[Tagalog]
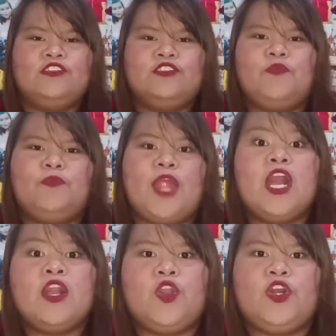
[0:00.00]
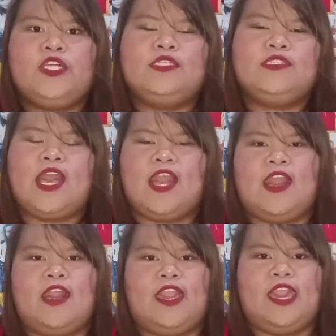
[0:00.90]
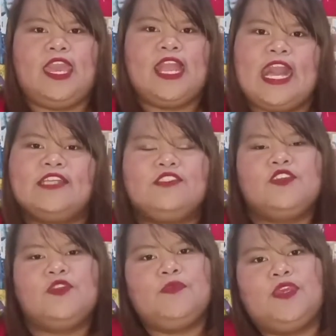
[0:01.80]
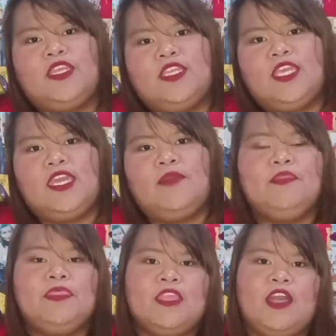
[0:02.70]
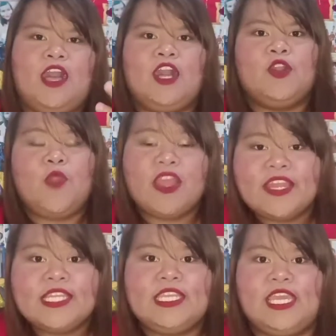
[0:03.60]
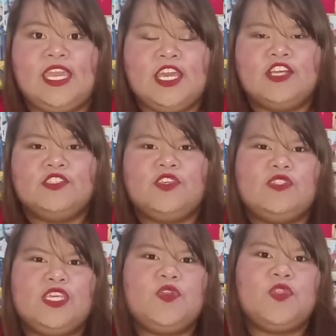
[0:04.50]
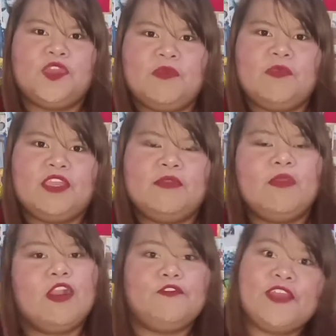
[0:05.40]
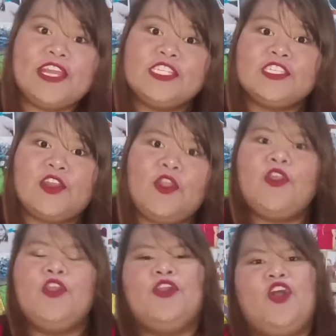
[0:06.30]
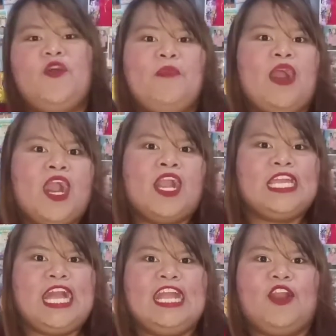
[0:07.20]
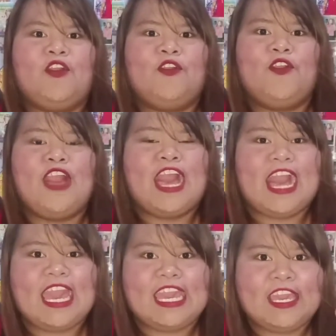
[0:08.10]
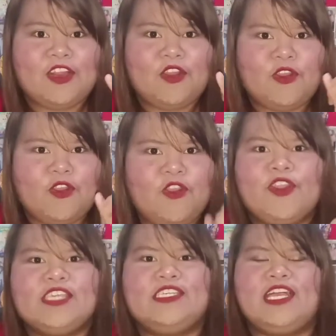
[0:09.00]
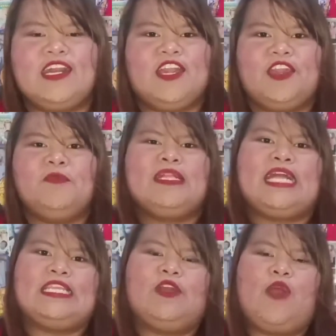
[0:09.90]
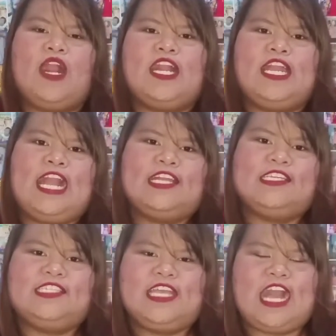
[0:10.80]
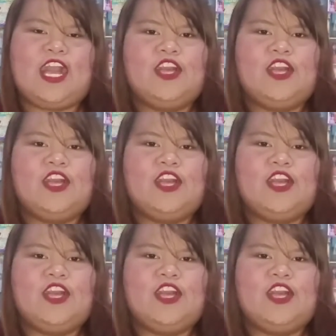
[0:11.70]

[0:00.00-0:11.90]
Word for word: So, prank call sa enhanced community uh, quarantine. So, siguro naman yung mga friends ko o mga kakilala ko ay okay sila ngayon. Matatawagan natin sila.